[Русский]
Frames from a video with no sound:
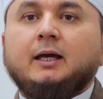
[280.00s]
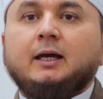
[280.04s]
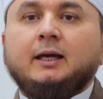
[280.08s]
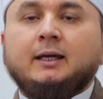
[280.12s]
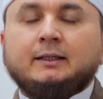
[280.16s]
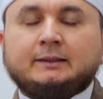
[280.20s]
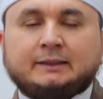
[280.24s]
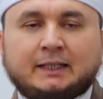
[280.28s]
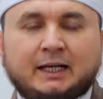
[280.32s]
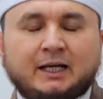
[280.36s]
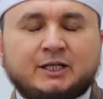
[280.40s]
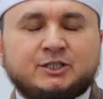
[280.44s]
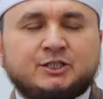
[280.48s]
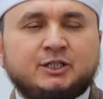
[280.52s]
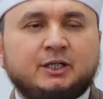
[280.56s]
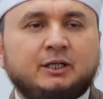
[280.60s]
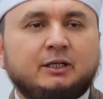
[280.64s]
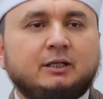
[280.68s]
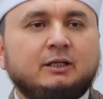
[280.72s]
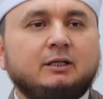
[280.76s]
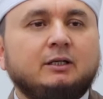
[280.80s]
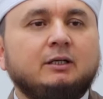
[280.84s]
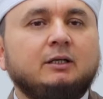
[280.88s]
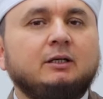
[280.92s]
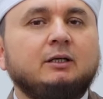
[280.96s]
И
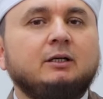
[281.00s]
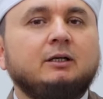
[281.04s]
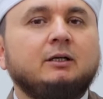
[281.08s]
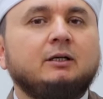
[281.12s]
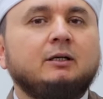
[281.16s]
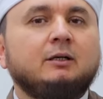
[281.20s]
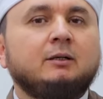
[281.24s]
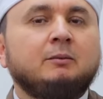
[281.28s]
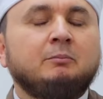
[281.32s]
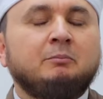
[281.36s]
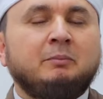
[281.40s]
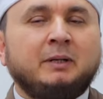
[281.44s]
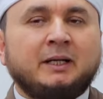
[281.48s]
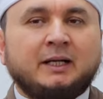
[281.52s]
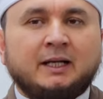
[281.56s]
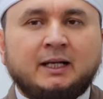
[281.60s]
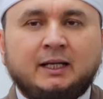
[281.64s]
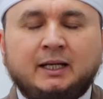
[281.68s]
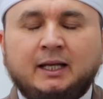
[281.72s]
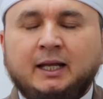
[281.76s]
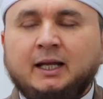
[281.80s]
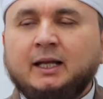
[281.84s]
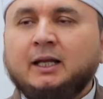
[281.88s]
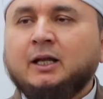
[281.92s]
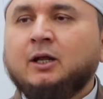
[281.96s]
также
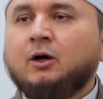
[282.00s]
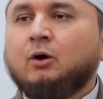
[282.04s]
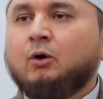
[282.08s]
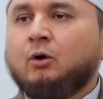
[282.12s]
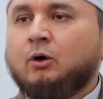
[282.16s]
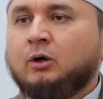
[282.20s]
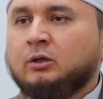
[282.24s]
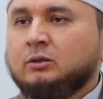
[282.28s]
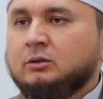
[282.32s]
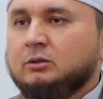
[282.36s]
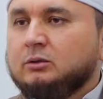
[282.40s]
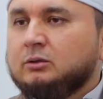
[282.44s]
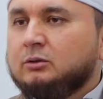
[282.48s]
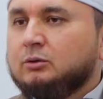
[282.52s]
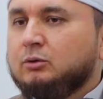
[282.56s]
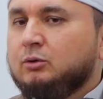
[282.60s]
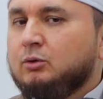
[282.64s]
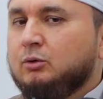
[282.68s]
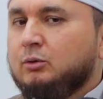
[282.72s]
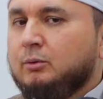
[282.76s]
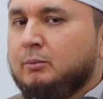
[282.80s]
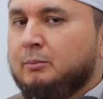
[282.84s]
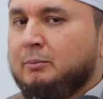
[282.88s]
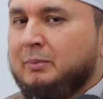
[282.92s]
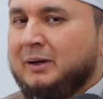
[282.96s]
параллельно он
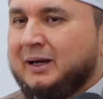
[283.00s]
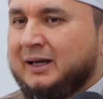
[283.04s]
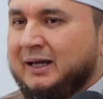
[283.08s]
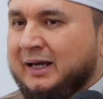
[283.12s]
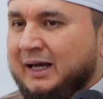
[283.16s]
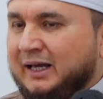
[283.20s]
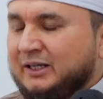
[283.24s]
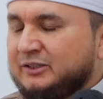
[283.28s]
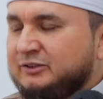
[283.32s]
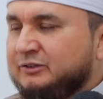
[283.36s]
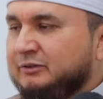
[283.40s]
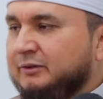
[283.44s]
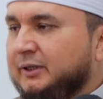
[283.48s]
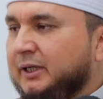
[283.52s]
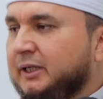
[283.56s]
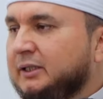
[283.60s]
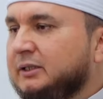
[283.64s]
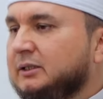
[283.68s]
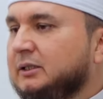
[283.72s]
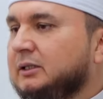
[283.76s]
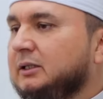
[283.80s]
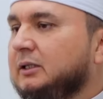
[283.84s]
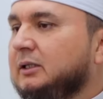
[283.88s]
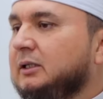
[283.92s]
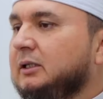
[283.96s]

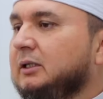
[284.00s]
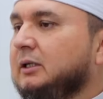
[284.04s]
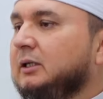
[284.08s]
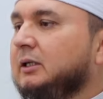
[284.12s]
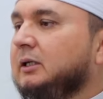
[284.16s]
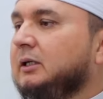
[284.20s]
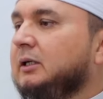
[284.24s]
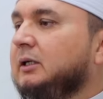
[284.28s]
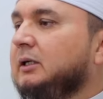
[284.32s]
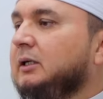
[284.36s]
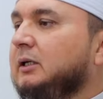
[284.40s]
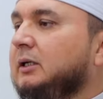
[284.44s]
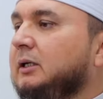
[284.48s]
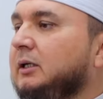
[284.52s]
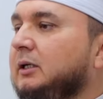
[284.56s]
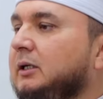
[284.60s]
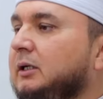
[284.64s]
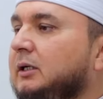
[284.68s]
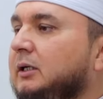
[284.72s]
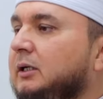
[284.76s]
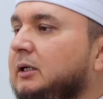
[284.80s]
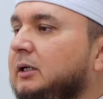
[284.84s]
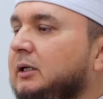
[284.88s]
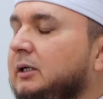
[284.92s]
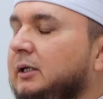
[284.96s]
показывает
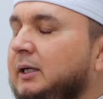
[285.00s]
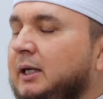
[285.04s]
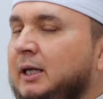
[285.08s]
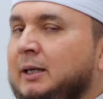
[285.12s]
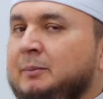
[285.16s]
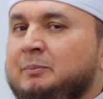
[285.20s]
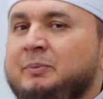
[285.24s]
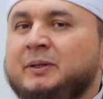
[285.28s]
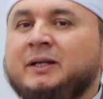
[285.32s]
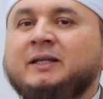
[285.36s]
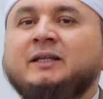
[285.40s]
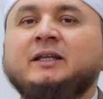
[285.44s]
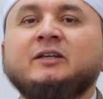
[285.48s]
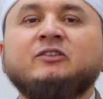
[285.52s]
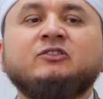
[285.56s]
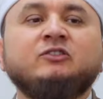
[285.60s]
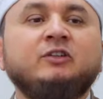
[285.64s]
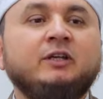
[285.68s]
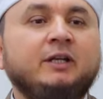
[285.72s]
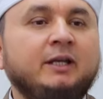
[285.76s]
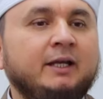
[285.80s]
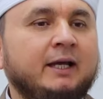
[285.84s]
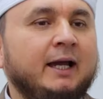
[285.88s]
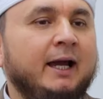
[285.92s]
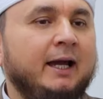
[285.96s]
и
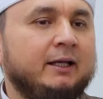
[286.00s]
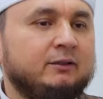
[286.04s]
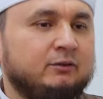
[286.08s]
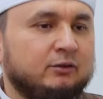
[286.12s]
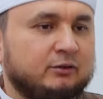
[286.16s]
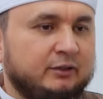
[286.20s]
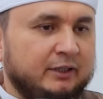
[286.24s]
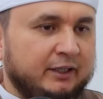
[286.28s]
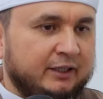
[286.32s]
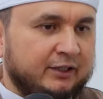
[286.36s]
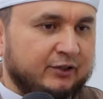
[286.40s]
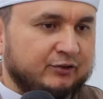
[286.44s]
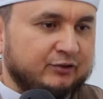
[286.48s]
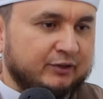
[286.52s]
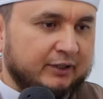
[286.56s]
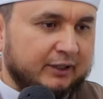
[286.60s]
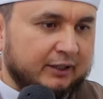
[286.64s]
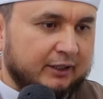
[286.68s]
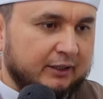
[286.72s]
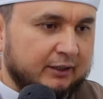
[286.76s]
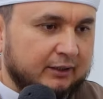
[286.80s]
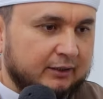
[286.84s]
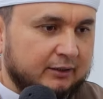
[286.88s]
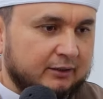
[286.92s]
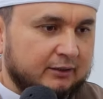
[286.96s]
предостерегает от
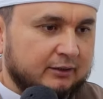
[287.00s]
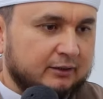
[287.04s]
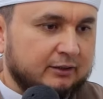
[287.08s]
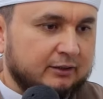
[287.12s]
наказания.